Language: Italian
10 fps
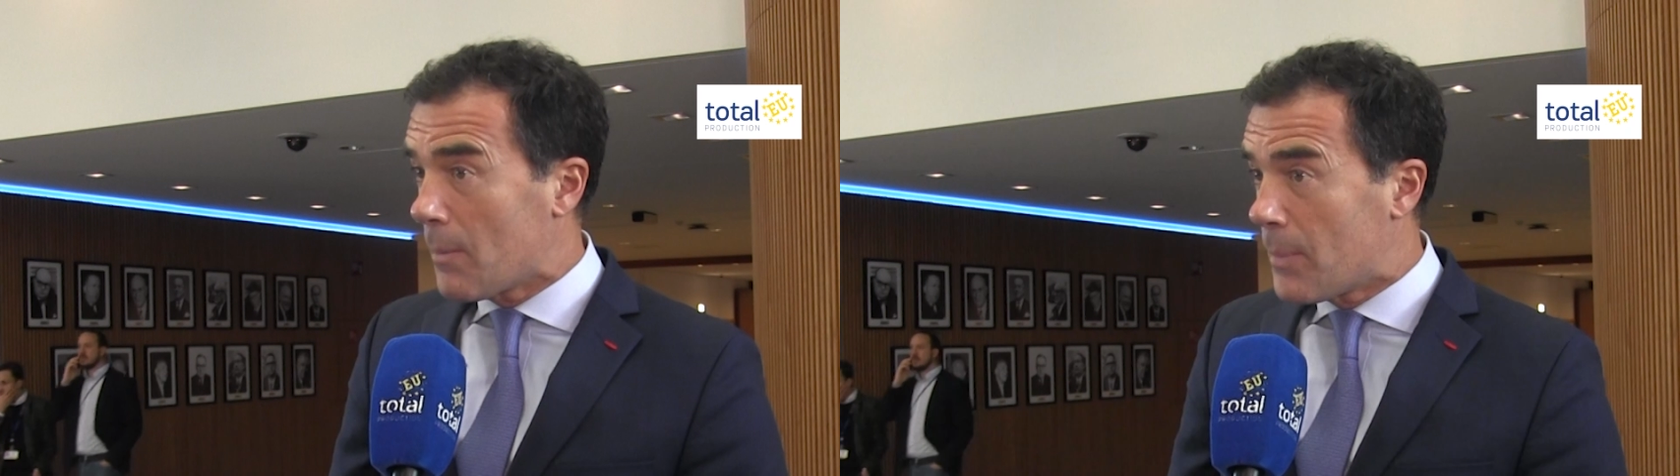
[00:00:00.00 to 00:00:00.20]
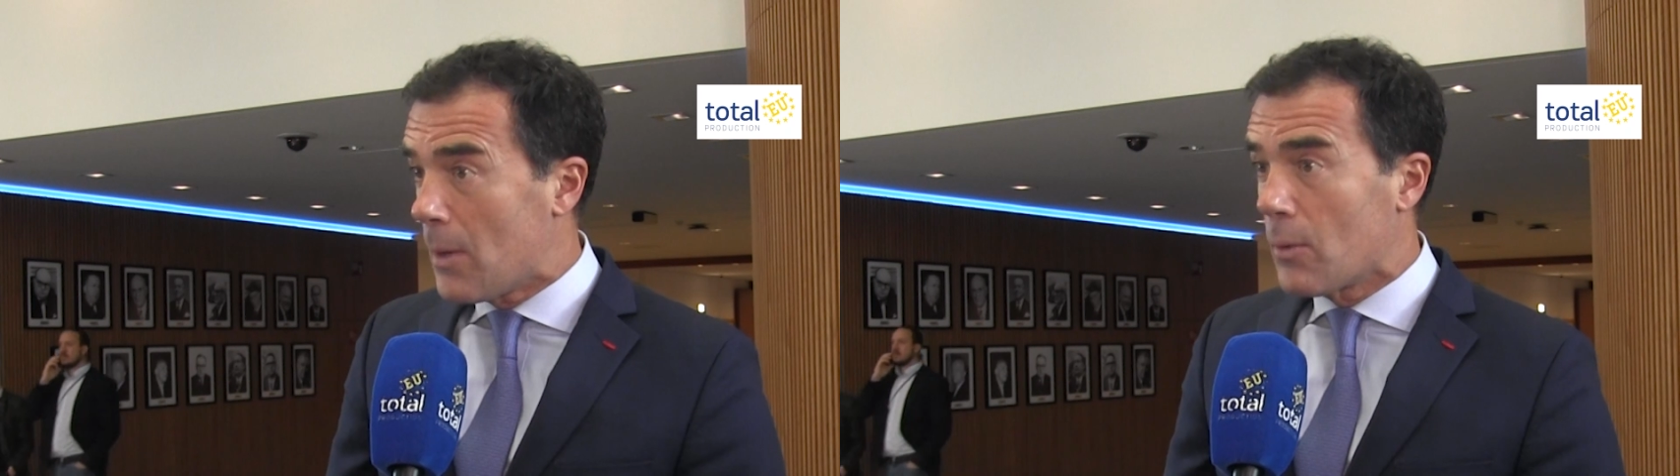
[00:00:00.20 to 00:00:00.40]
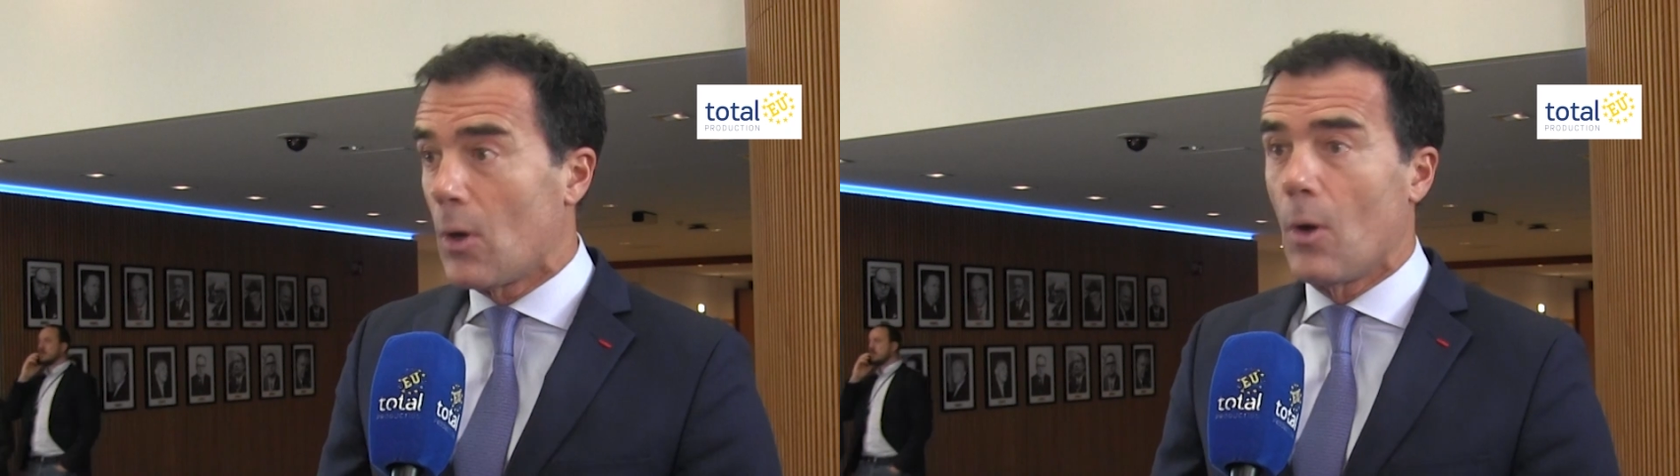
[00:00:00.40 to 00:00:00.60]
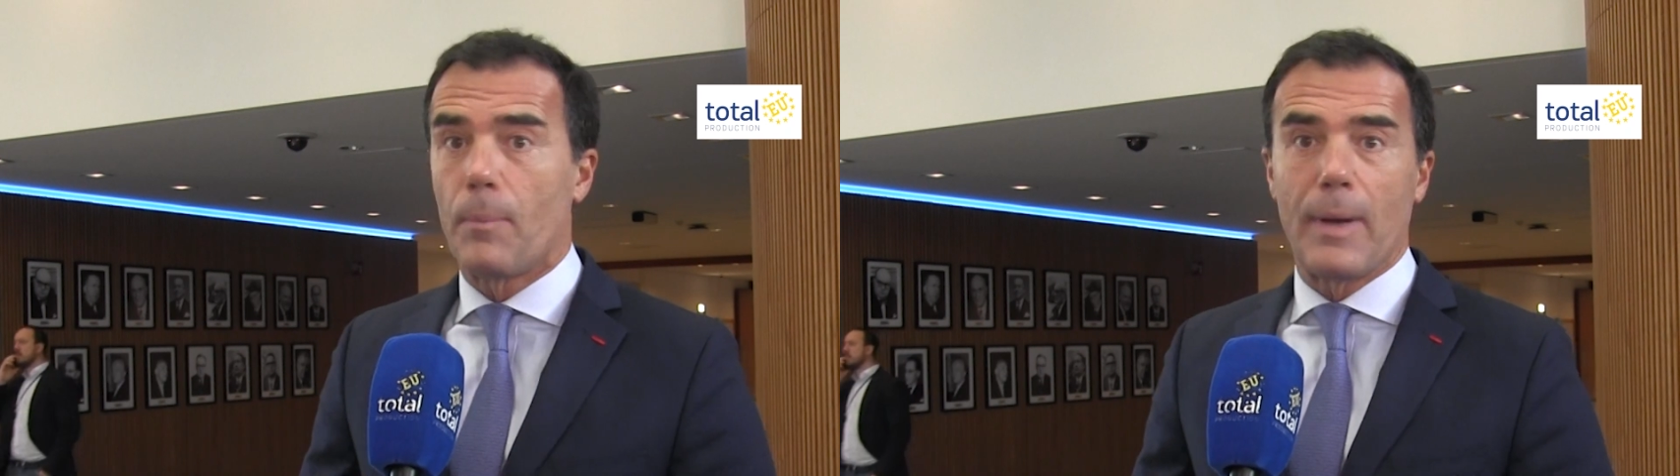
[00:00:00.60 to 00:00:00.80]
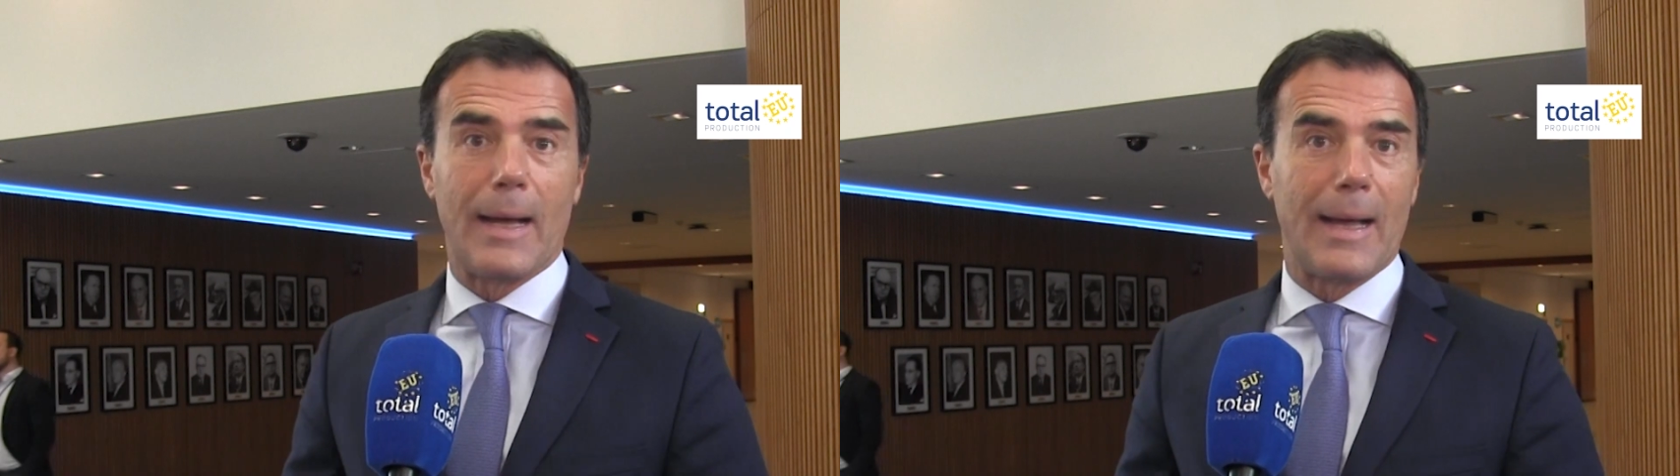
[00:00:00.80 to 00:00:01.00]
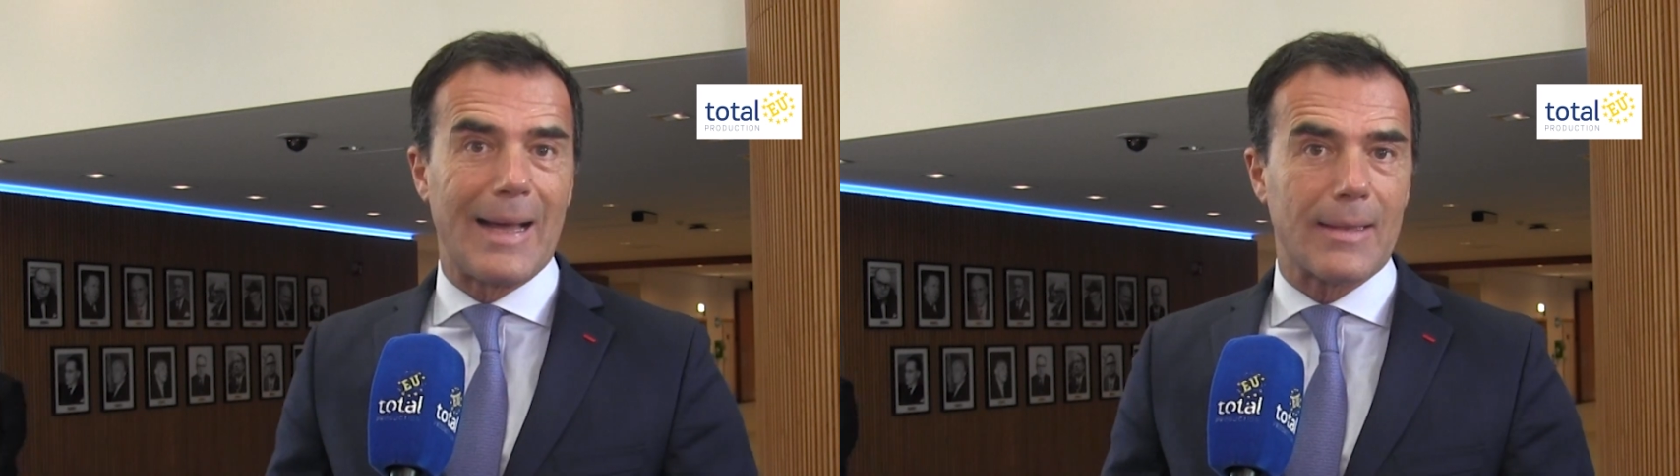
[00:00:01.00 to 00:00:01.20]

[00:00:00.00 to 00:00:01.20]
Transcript: Più Europa,